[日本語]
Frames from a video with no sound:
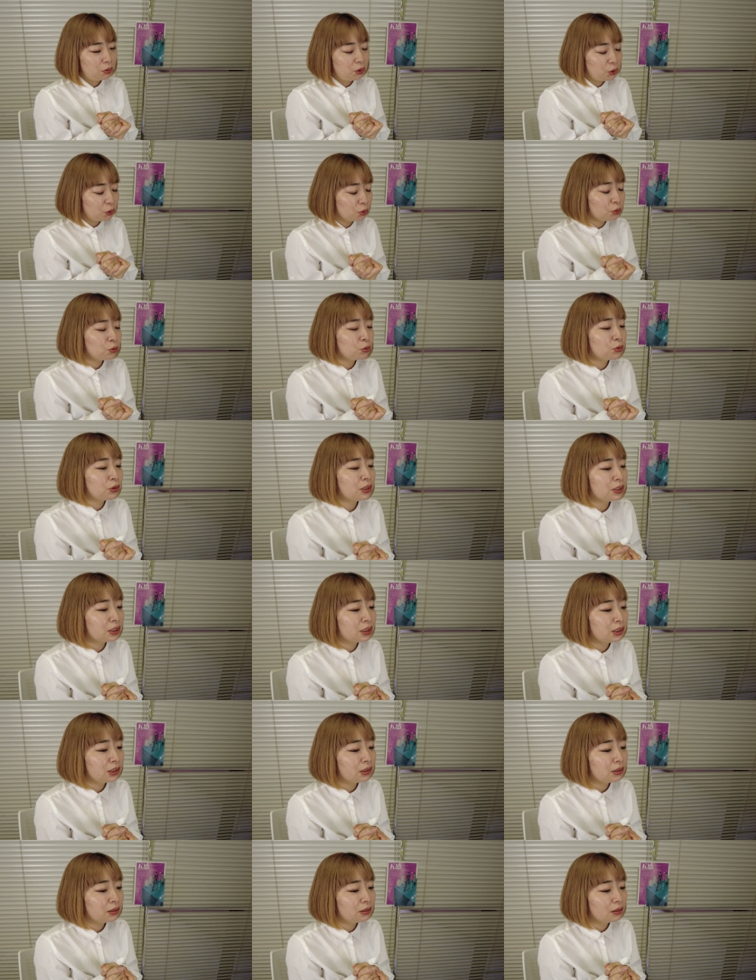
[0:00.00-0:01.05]
魅力
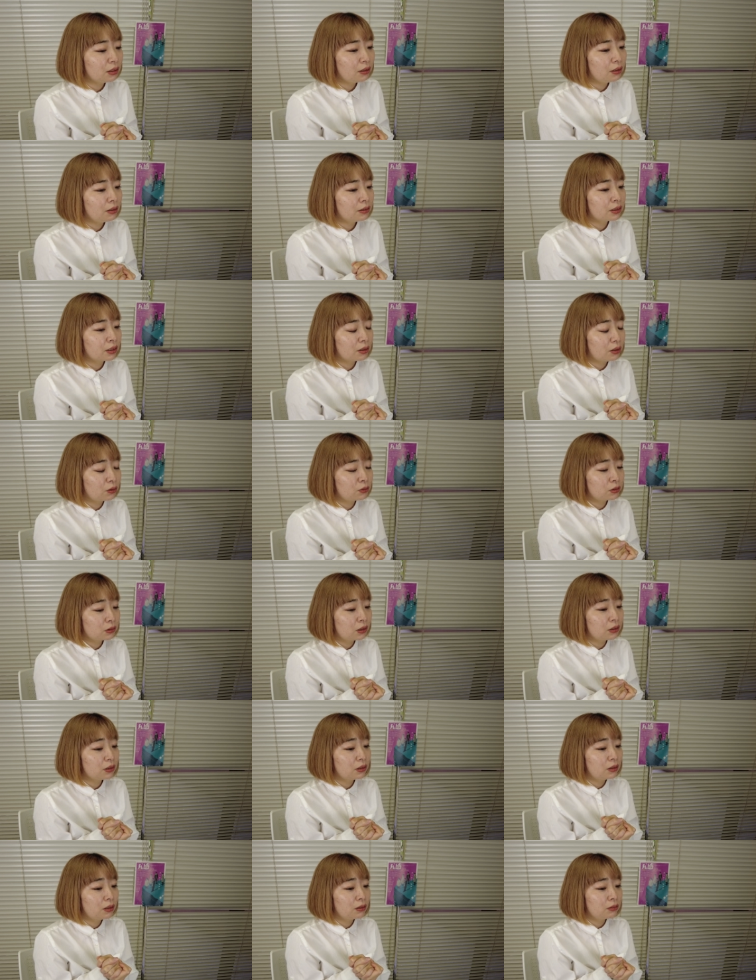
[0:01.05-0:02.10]
的な
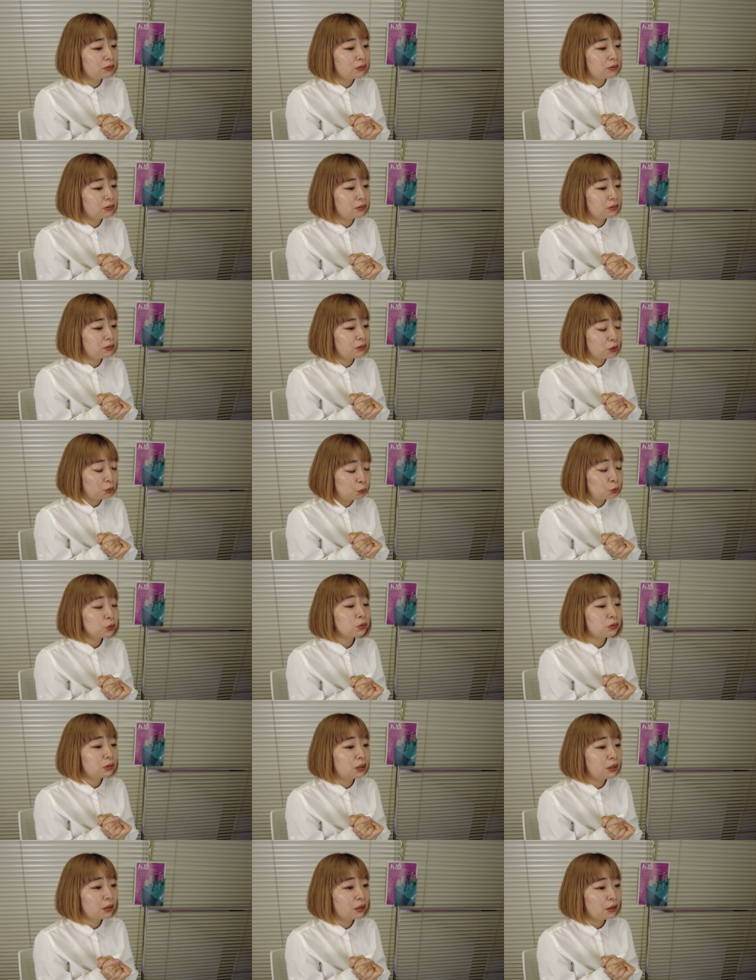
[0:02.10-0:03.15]
キャラクターだなって思っ
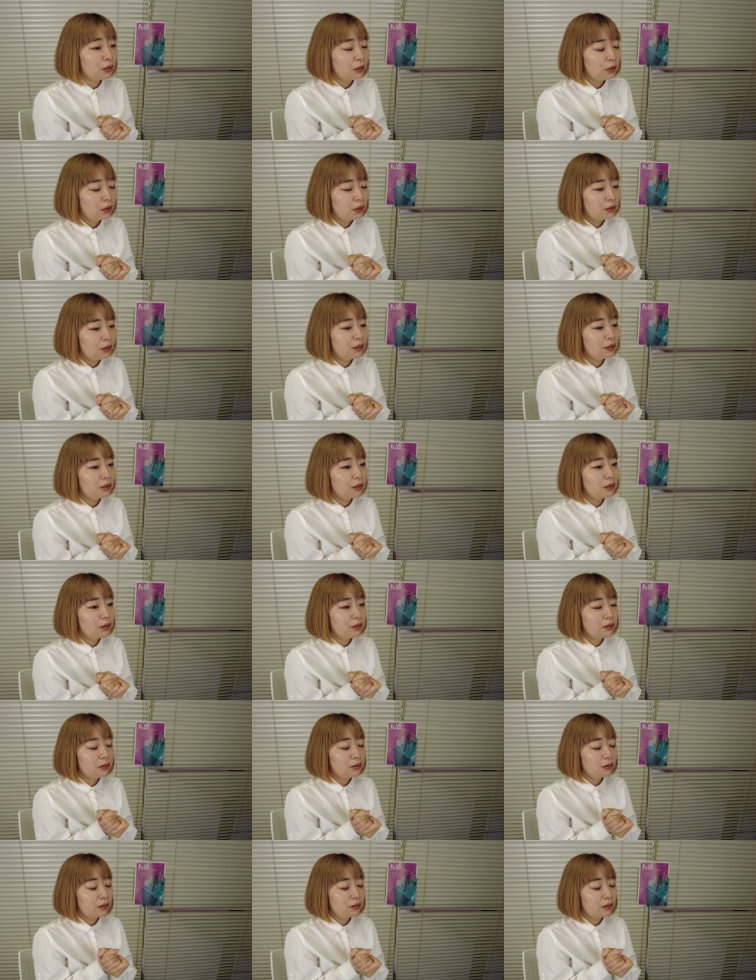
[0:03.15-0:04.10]
て、で